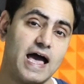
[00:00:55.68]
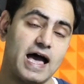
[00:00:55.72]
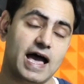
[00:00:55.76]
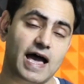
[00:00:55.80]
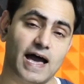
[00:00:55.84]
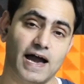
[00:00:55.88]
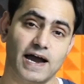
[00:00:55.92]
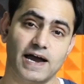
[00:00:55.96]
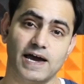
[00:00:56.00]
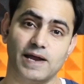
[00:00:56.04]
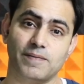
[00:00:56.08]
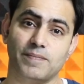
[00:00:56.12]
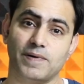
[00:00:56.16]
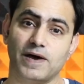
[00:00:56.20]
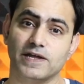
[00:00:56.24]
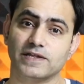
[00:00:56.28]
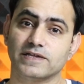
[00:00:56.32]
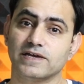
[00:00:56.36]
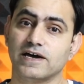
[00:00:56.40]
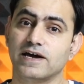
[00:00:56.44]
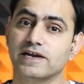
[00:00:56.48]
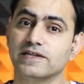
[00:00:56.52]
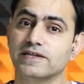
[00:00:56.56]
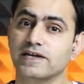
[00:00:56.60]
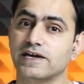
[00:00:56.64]
अगर बात
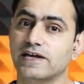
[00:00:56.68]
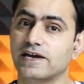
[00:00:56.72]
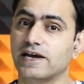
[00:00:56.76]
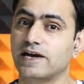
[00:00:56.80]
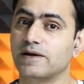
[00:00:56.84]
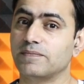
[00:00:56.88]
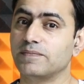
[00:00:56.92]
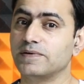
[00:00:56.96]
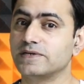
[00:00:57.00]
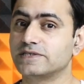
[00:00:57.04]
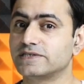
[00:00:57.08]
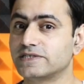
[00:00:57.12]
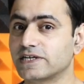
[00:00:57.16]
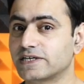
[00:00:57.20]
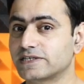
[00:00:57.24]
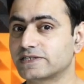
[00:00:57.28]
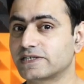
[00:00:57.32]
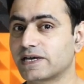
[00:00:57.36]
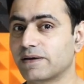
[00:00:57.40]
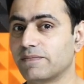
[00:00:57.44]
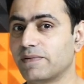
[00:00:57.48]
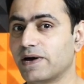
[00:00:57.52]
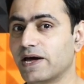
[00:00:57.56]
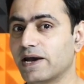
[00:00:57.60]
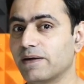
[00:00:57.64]
करते हैं Redmi 6
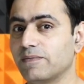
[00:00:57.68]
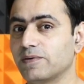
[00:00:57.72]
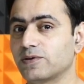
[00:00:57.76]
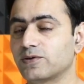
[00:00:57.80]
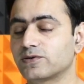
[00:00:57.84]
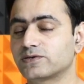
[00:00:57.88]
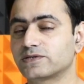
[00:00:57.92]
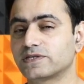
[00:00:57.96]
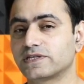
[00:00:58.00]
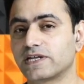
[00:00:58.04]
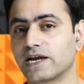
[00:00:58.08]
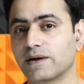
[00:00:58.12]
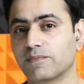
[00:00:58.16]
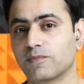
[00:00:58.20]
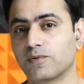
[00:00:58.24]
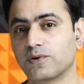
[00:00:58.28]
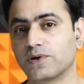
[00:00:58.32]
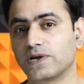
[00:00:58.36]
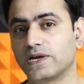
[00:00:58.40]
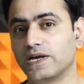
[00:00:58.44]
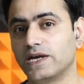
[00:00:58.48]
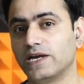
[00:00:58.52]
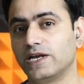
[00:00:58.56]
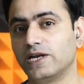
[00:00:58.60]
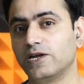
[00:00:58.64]
के बारे में तो इसके अंदर आपको
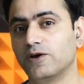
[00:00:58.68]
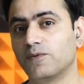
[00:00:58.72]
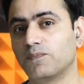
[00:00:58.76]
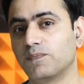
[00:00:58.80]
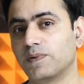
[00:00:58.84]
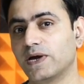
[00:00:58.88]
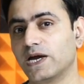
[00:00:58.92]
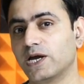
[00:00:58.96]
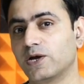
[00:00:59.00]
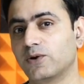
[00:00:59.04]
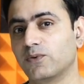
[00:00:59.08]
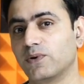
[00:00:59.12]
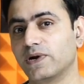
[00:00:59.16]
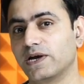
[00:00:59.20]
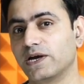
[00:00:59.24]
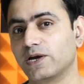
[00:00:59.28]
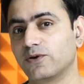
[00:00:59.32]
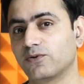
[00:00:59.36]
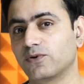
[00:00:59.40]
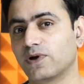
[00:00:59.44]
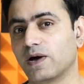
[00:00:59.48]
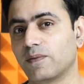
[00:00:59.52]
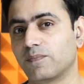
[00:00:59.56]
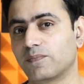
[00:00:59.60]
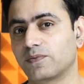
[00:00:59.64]
Helio
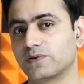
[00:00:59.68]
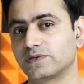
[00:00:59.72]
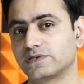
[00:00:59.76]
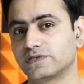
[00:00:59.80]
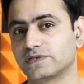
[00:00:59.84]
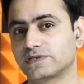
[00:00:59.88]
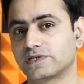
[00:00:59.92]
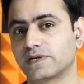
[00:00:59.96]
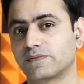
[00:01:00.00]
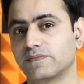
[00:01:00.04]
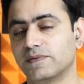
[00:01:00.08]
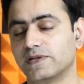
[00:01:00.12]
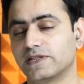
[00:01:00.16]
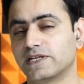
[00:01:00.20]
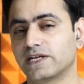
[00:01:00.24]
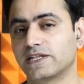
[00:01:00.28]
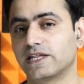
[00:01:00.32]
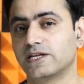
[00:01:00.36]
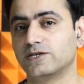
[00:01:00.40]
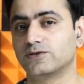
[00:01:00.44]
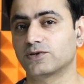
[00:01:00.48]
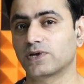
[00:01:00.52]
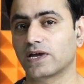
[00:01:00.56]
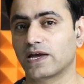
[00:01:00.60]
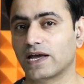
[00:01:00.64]
P22 का प्रोसेसर मिलता था
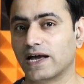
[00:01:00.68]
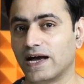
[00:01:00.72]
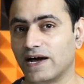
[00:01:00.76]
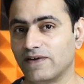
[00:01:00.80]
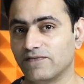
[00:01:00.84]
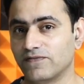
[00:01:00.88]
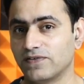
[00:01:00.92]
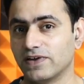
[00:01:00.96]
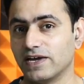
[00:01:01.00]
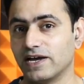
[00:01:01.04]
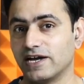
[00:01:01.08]
जो कि काफ़ी